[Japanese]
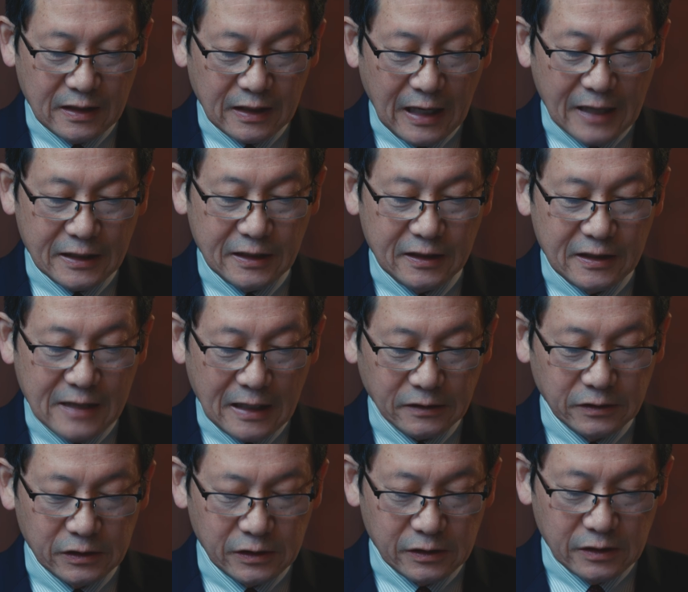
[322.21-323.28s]
限りな
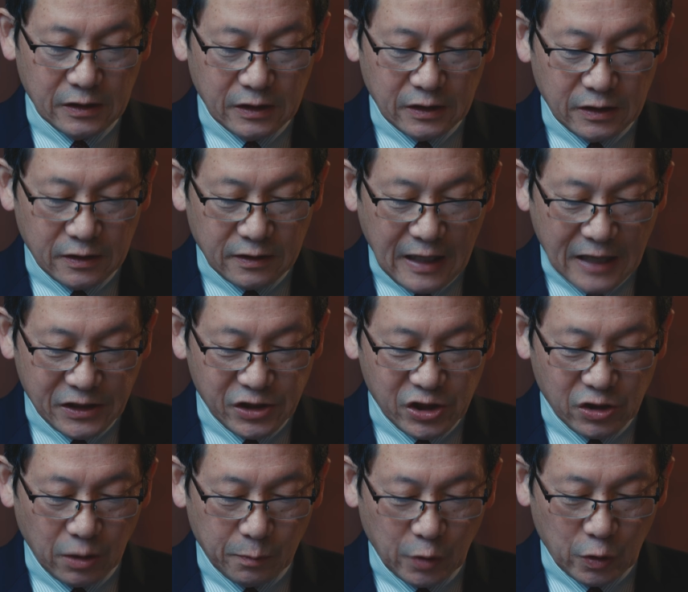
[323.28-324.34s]
く何
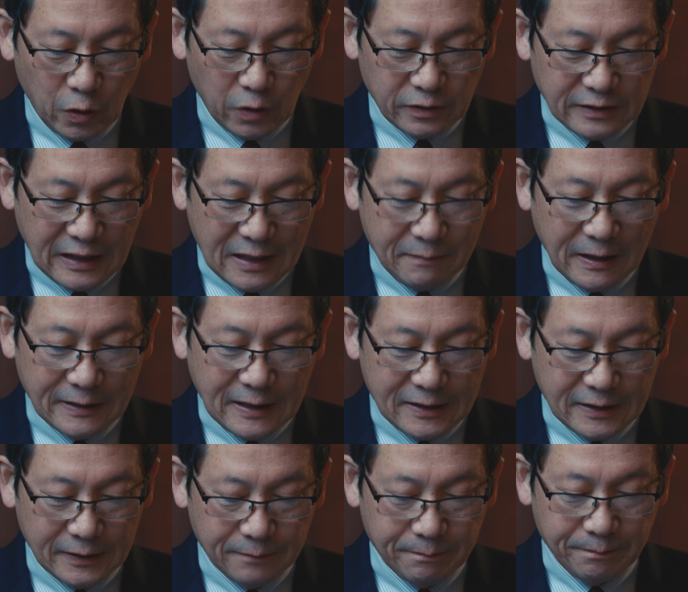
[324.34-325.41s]
時のものなればな
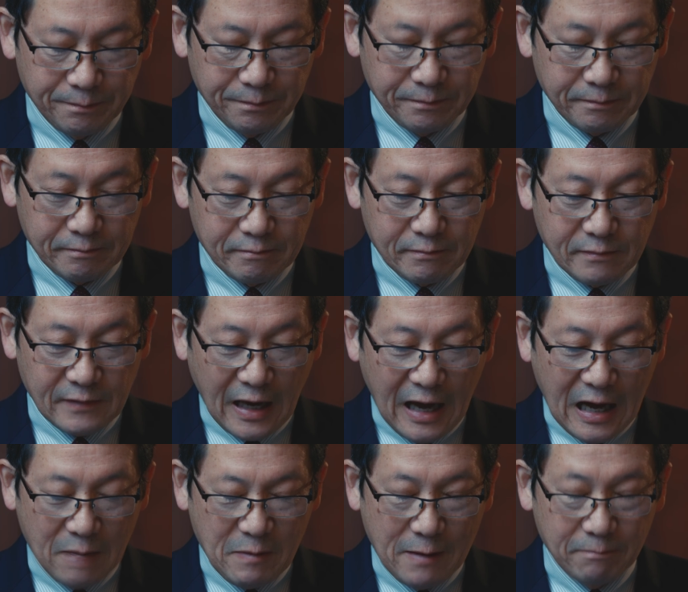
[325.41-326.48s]
り。
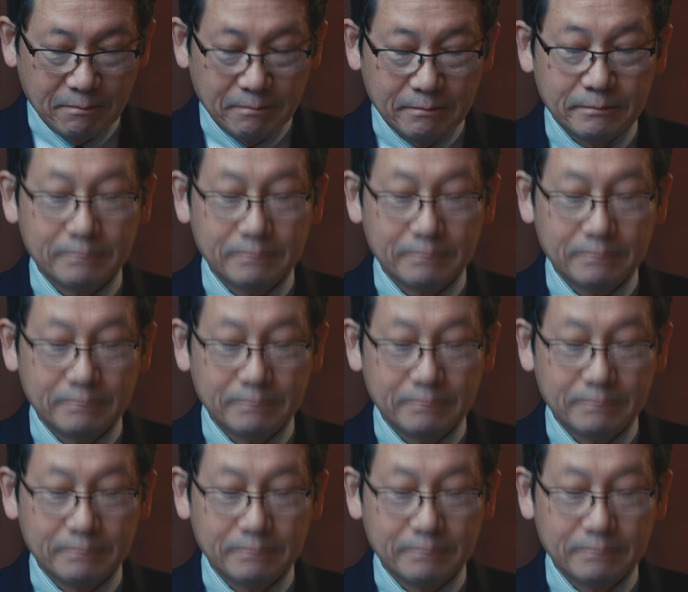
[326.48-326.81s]
アーメン。